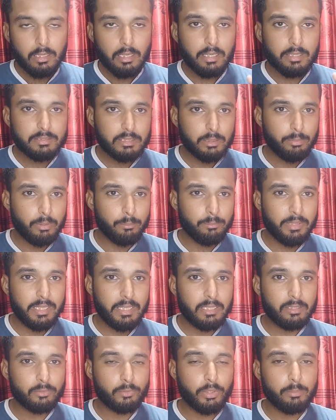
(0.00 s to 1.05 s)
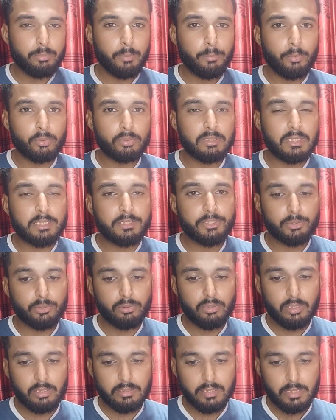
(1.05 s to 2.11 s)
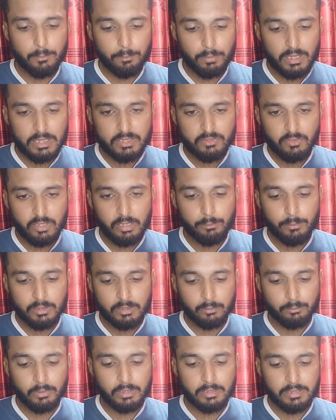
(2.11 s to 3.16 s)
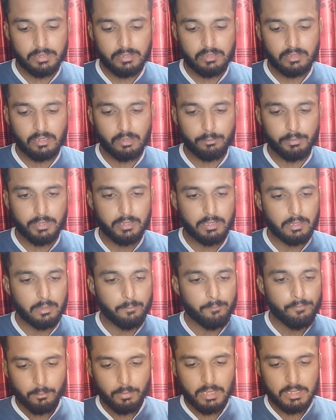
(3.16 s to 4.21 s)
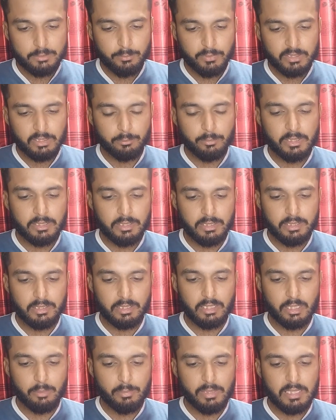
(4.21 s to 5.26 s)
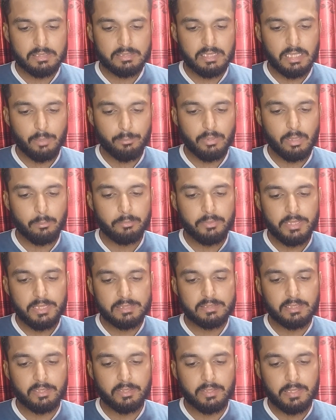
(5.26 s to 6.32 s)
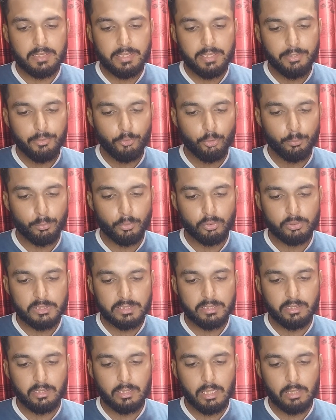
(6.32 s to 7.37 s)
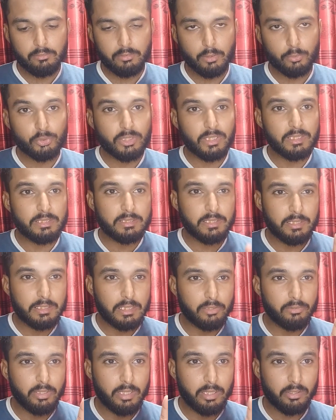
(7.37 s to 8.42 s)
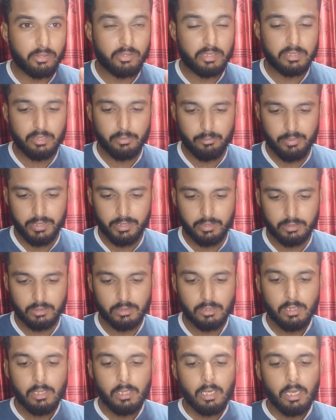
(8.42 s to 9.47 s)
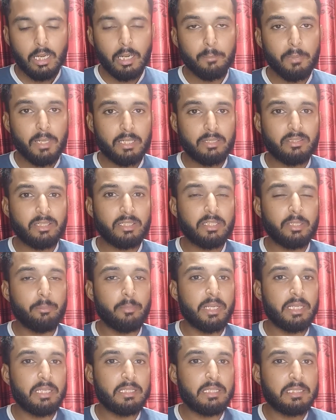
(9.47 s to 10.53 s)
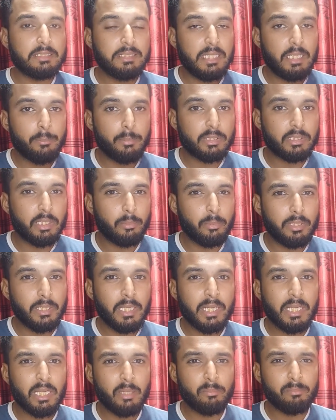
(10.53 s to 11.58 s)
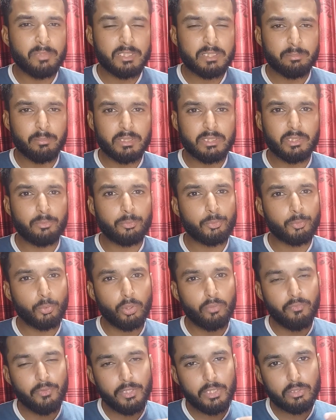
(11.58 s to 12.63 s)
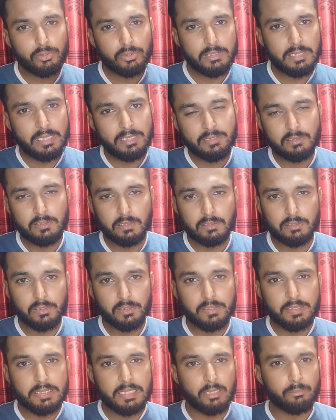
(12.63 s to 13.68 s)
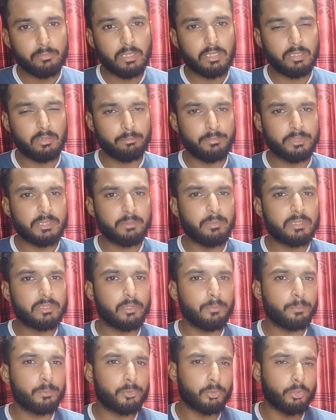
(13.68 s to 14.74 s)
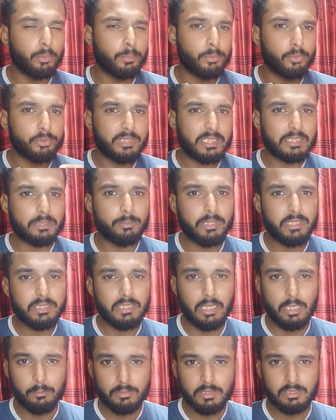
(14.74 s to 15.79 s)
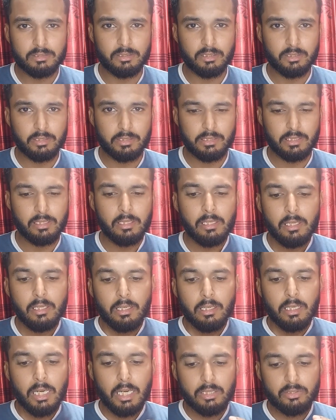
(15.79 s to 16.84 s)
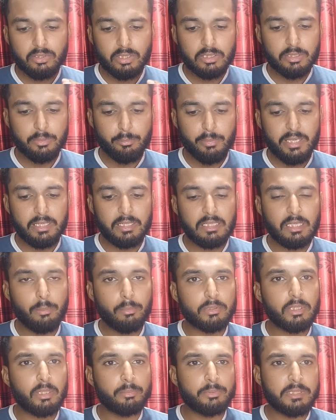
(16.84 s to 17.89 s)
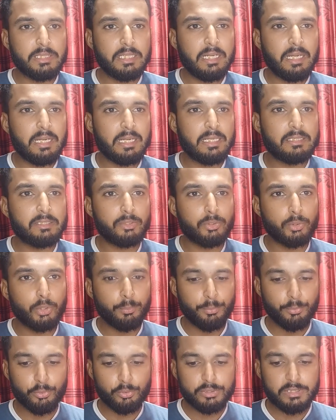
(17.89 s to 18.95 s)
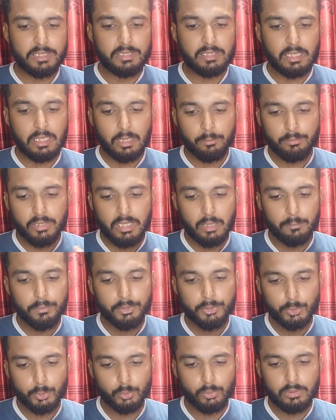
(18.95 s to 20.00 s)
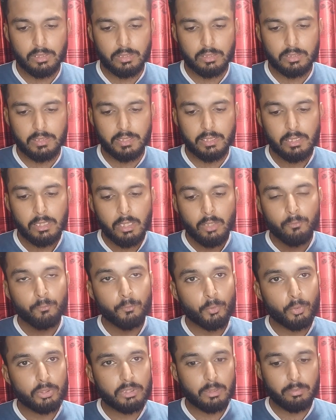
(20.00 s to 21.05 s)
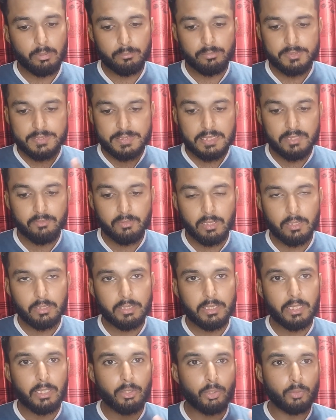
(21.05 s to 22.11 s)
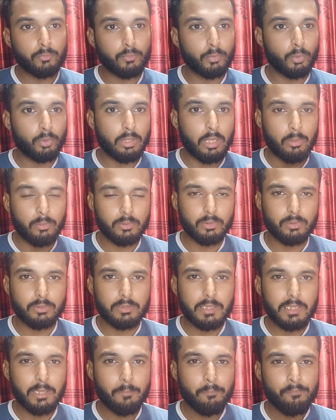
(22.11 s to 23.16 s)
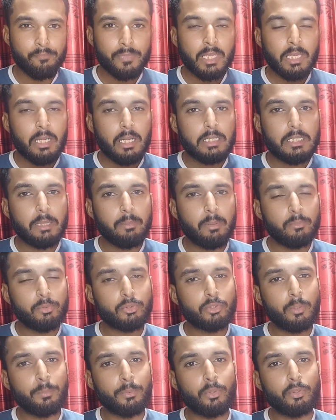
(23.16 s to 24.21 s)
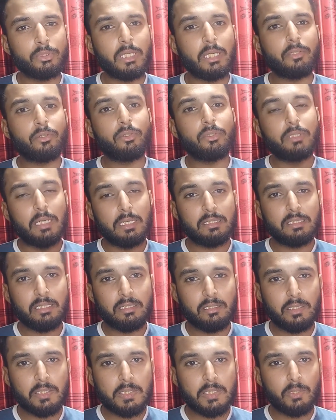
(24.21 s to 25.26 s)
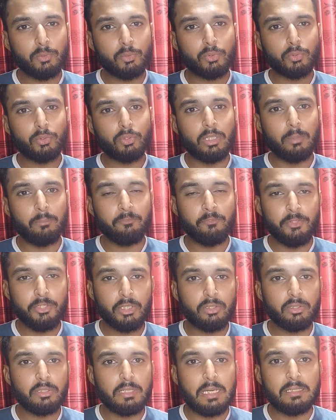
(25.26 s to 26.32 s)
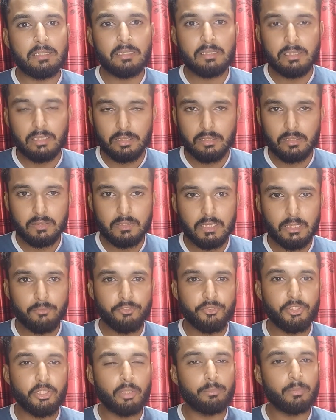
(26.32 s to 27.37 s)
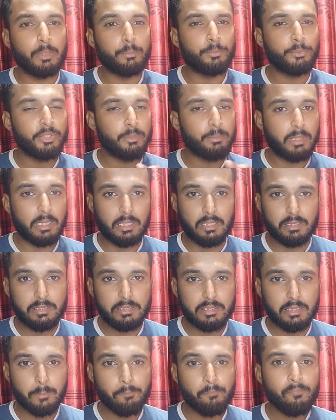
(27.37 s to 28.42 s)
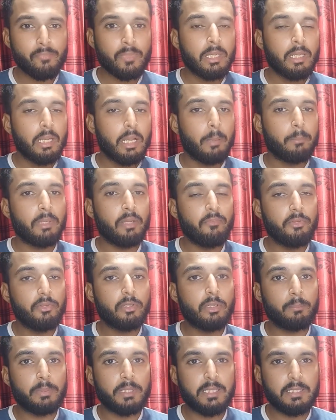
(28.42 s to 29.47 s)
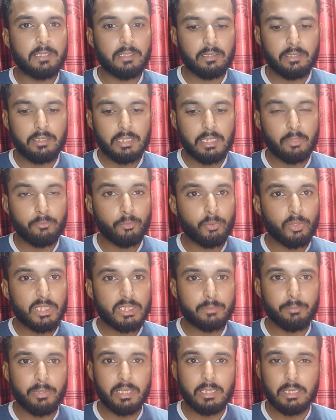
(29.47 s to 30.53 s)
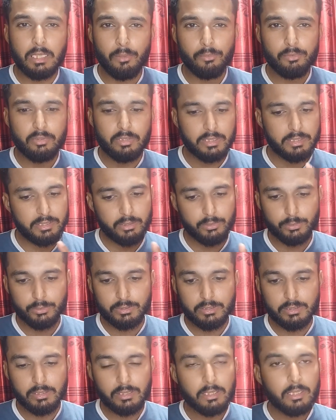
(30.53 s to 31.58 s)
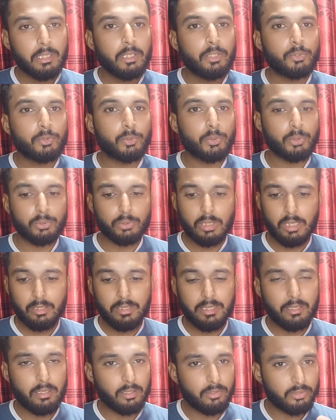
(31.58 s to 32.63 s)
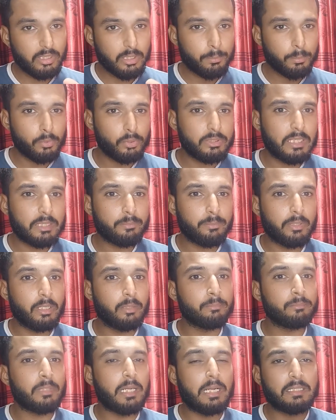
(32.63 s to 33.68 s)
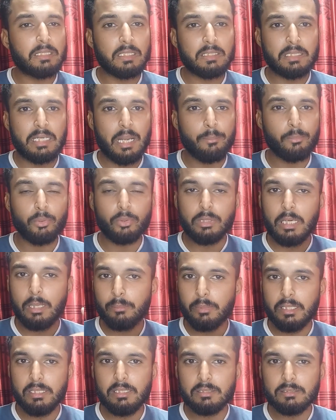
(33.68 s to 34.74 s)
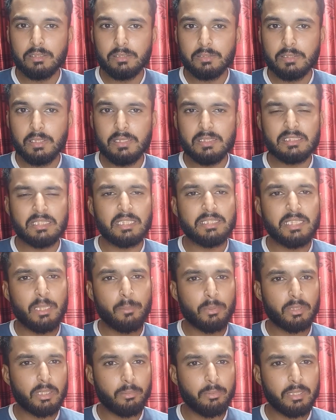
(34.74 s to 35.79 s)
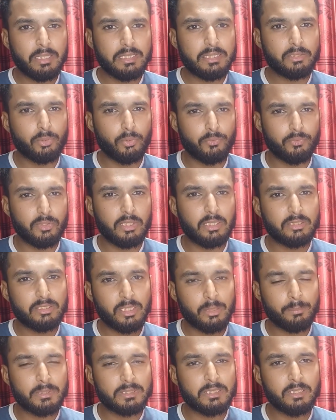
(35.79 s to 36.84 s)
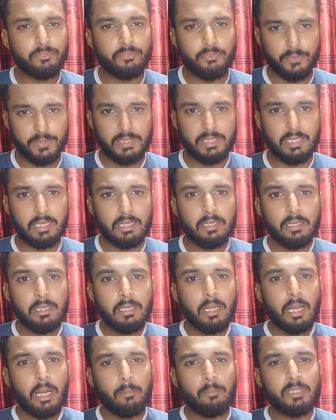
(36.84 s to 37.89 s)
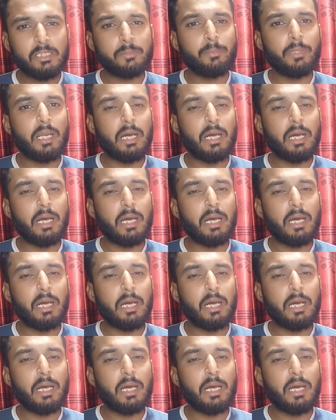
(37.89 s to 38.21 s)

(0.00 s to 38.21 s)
अब जब हमने कोई भी प्रोजेक्ट शुरू करना है प्लस वाले बटन पर क्लिक करना पड़ेगा प्लस बटन पर क्लिक करने के बाद यहाँ पर आप देख सकते हैं कि न्यू प्रोजेक्ट लिखा हुआ है उसके नीचे लिखा हुआ है हंड्रेड रिमेनिंग अब हंड्रेड रिमेनिंग का ये मतलब नहीं है कि हम इसमें सिर्फ सौ वीडियोज़ ही एडिट कर सकते हैं या हम हम इसमें सिर्फ सौ प्रोजेक्ट्स पर ही काम कर सकते हैं हंड्रेड रिमेनिंग का मतलब ये है कि जो प्रोजेक्ट आप यहाँ पर शुरू करते हैं वो जब हम सेव करते हैं तो वो काउंट होता है जब हम उसको प्रोजेक्ट को डन कर लेते हैं उसको हम वीडियो को रेंडर कर लेते हैं वीडियो हमने पूरी बना ली है हमने वीडियो कंप्लीट कर ली है वो इसमें काउंट नहीं होगी सो हंड्रेड प्रोजेक्ट्स पर हम एट अ टाइम तो काम नहीं कर सकते इसका ये मतलब है कि ये सॉफ्टवेयर हंड्रेड परसेंट फ्री है हम इसमें